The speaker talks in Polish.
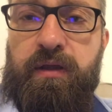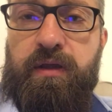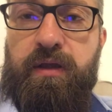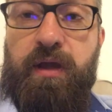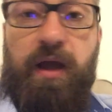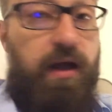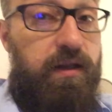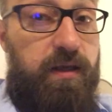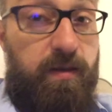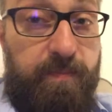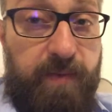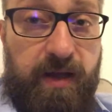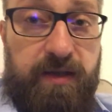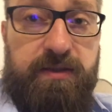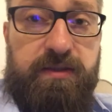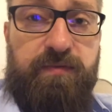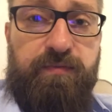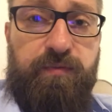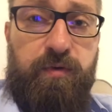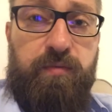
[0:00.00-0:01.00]
a nie
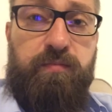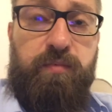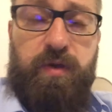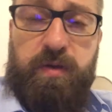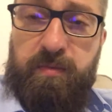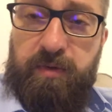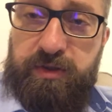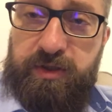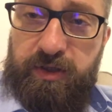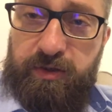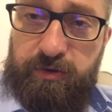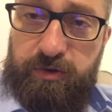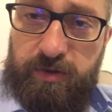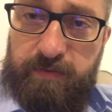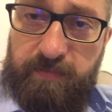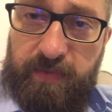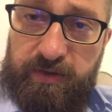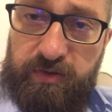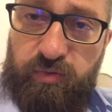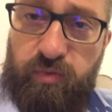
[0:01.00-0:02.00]
państwo. Pomimo tego, że
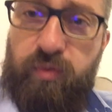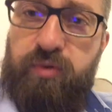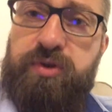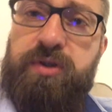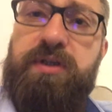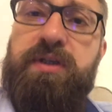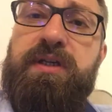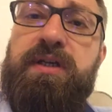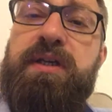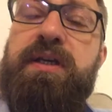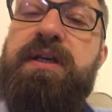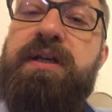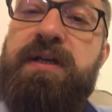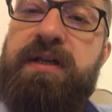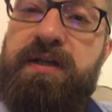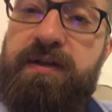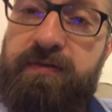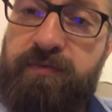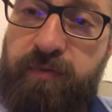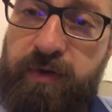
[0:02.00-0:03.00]
ma słuszny,
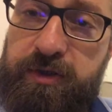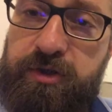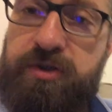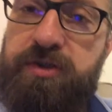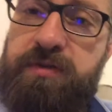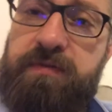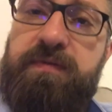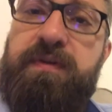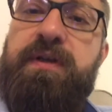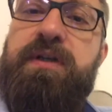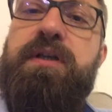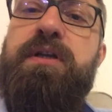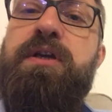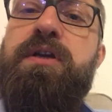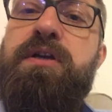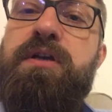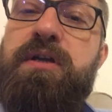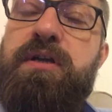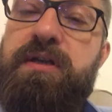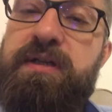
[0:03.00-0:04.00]
właściwy,
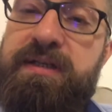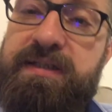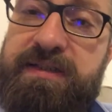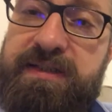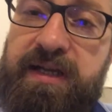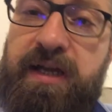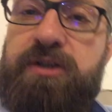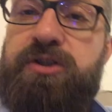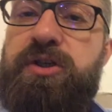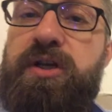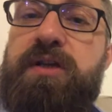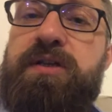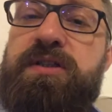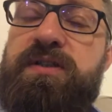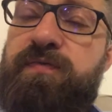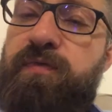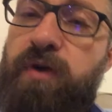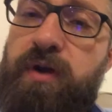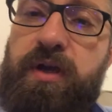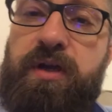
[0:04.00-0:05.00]
zasięg
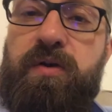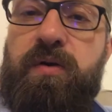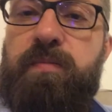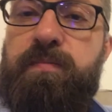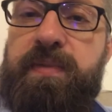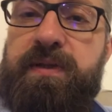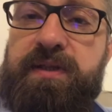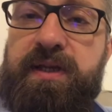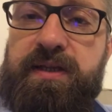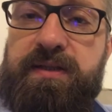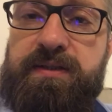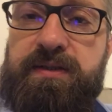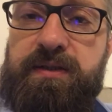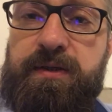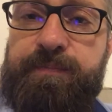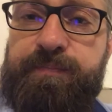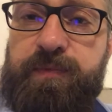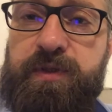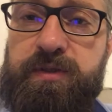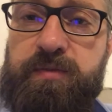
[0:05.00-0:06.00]
swojej
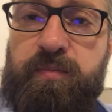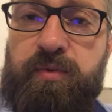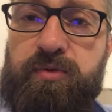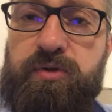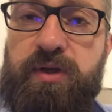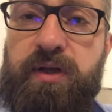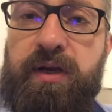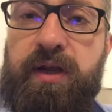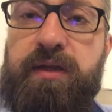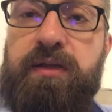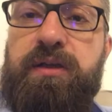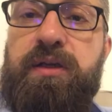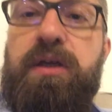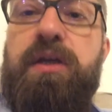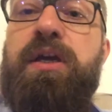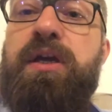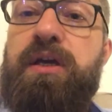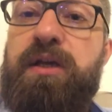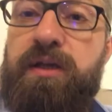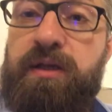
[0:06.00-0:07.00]
kompetencji z Bożej
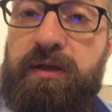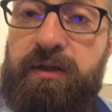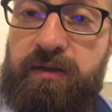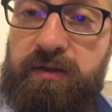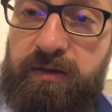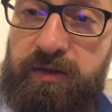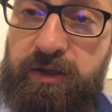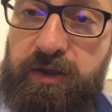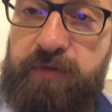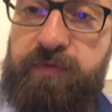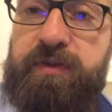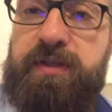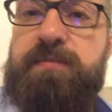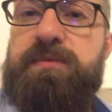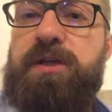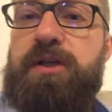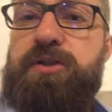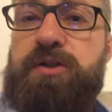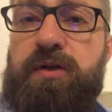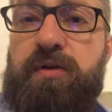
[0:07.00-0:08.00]
ręki i w
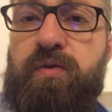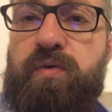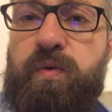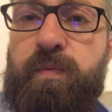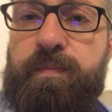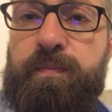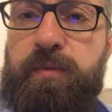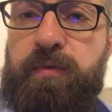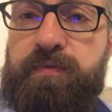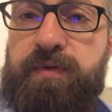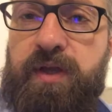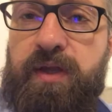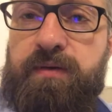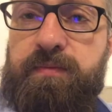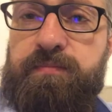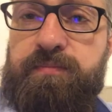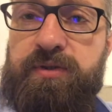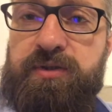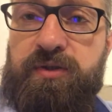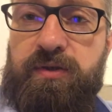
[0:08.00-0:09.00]
tym zasięgu
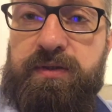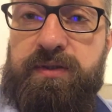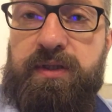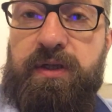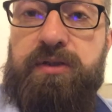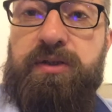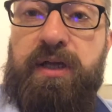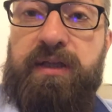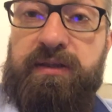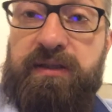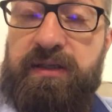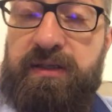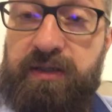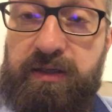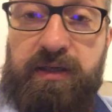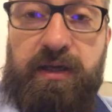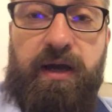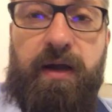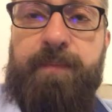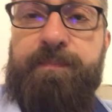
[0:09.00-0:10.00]
powinien pozostać. A ty
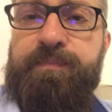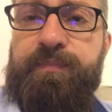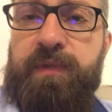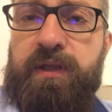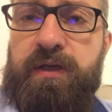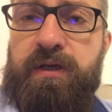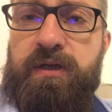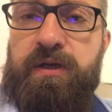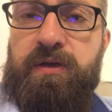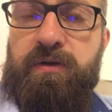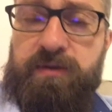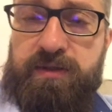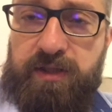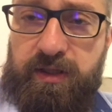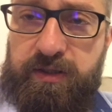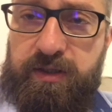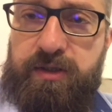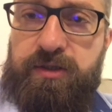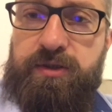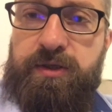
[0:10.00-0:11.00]
i ja
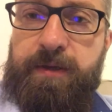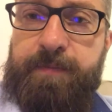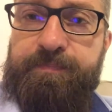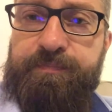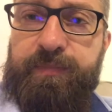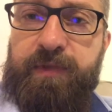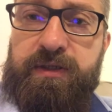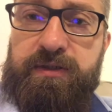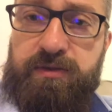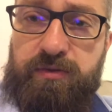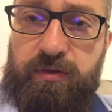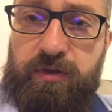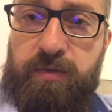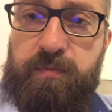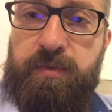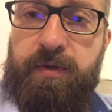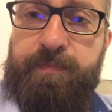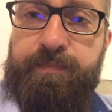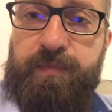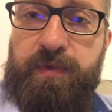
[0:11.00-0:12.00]
ostatecznie stoimy